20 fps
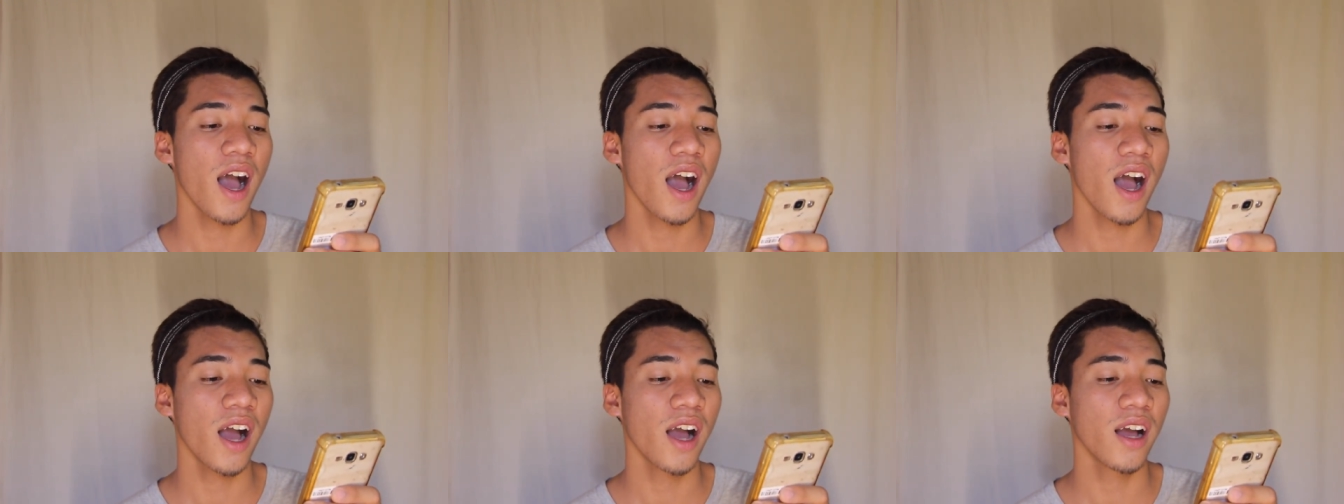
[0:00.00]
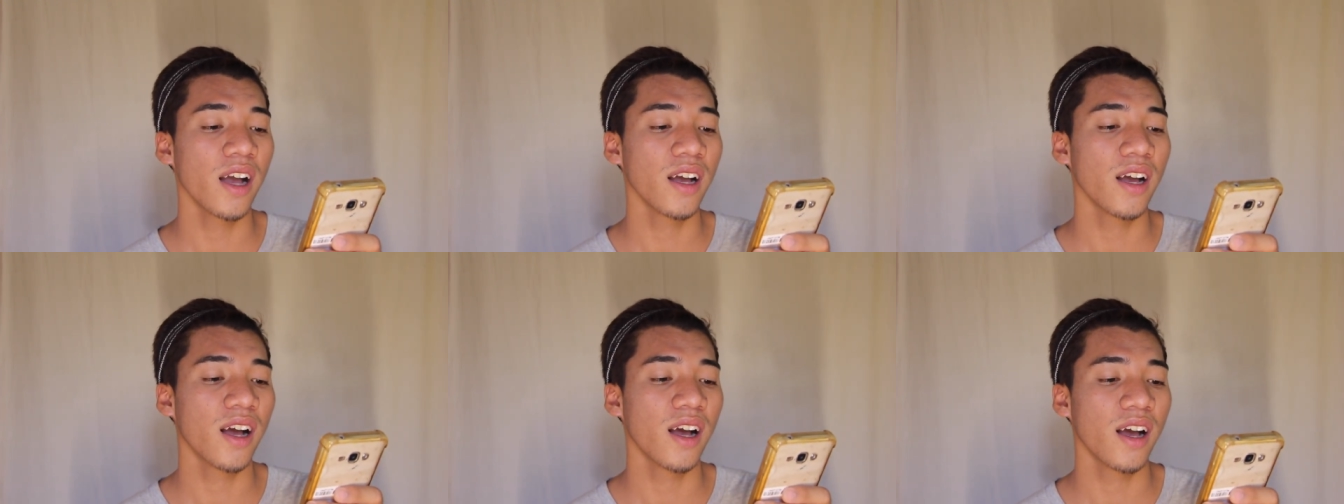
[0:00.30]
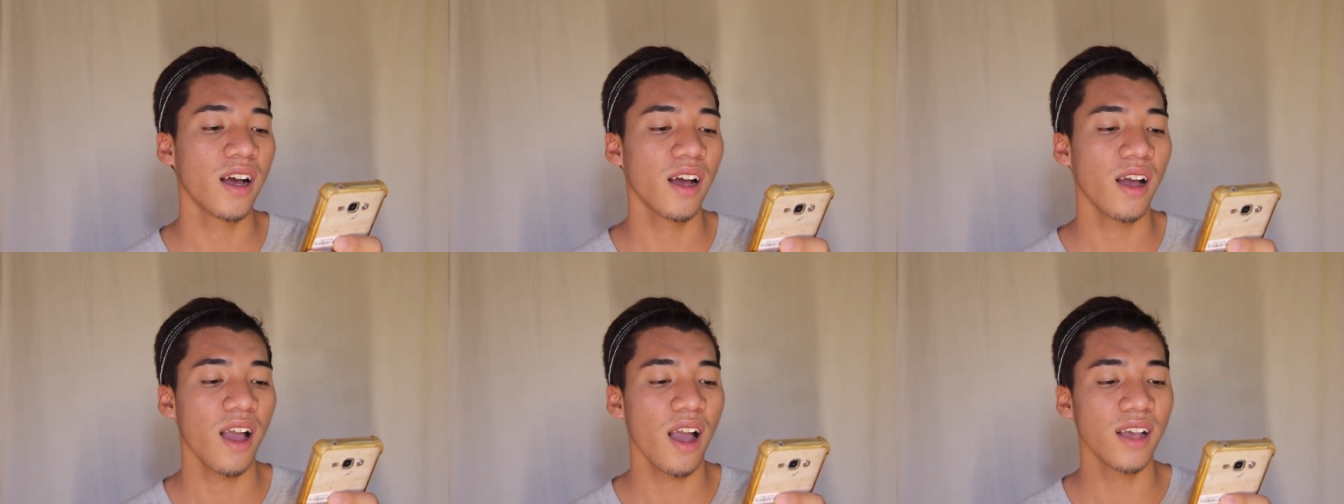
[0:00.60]
uh,
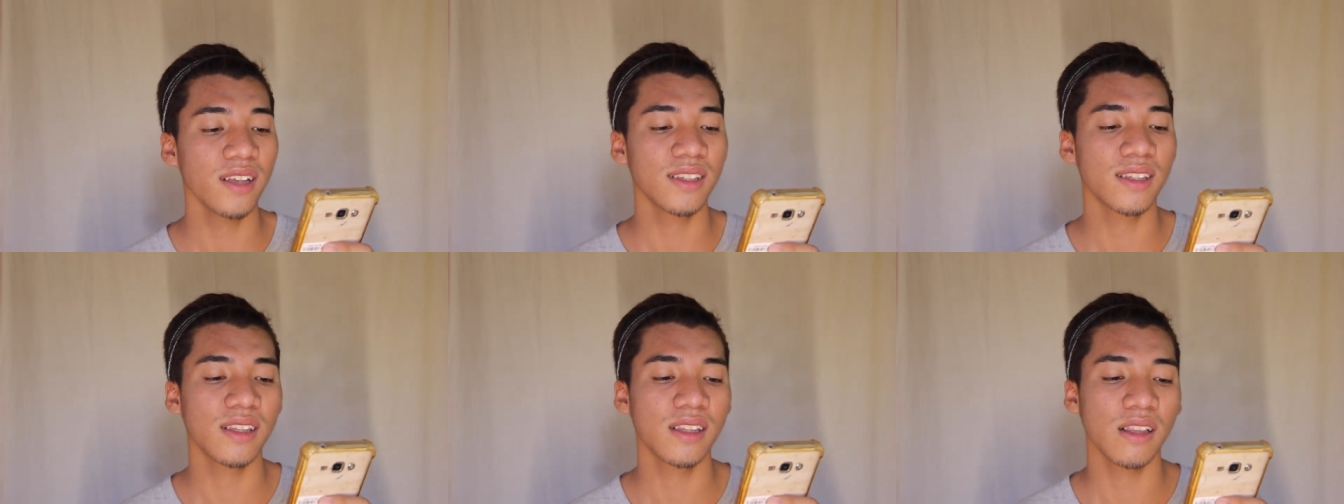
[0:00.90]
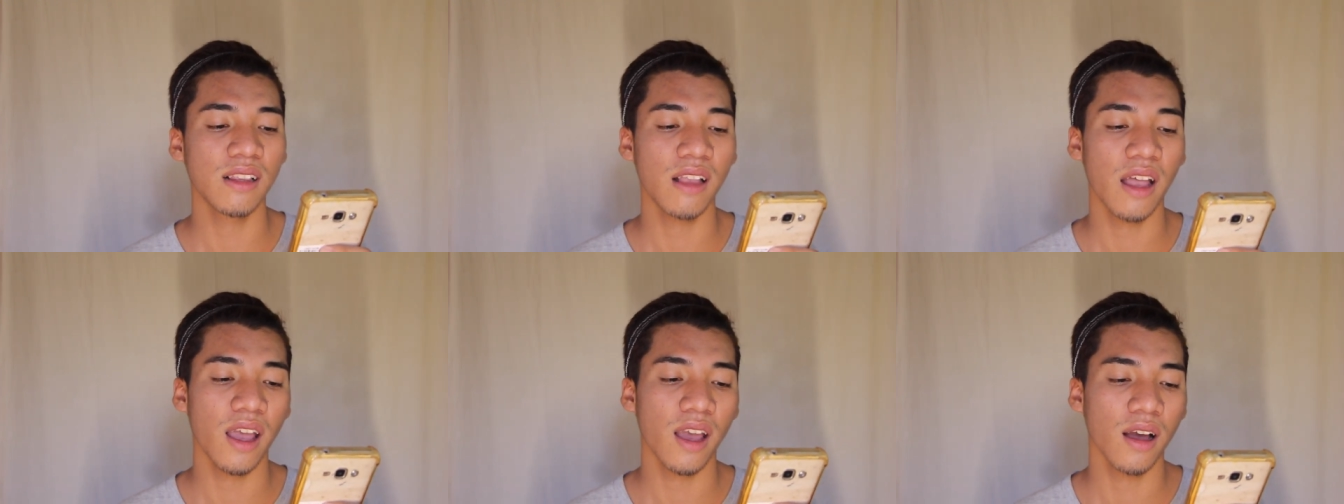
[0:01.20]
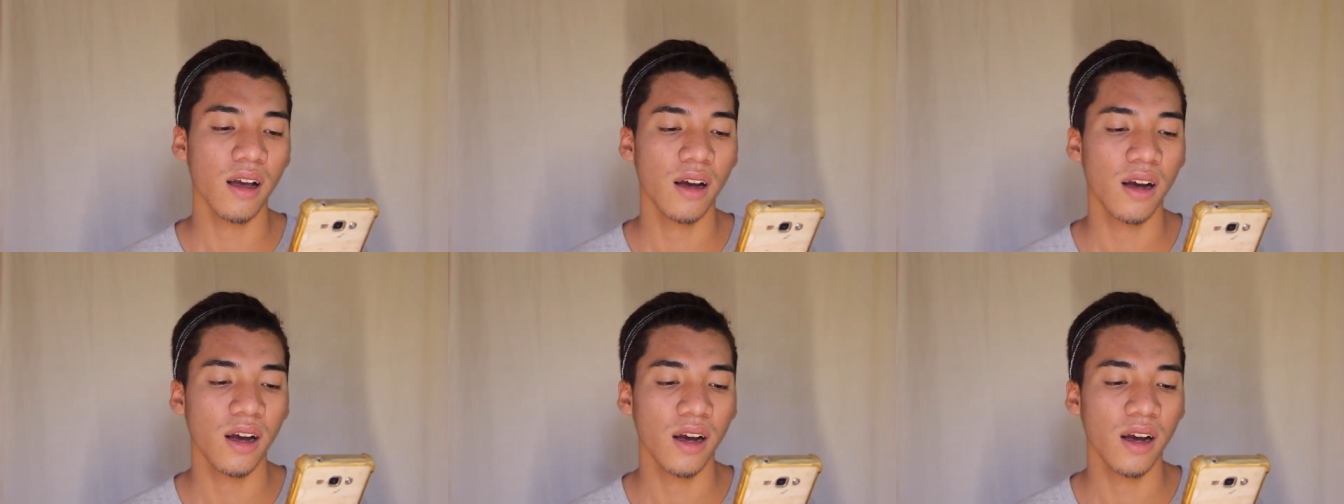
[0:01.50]
Asle